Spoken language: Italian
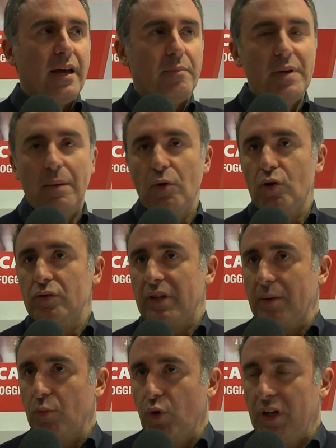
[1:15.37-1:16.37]
e abbiamo
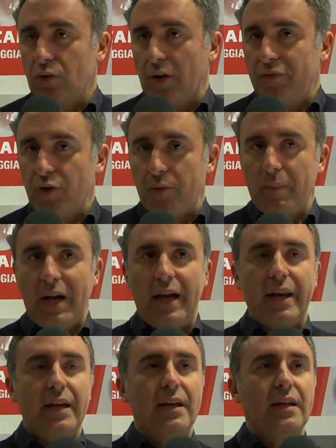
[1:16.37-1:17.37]
contribuito a
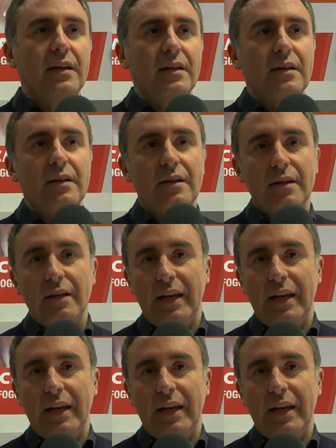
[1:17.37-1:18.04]
formare eh,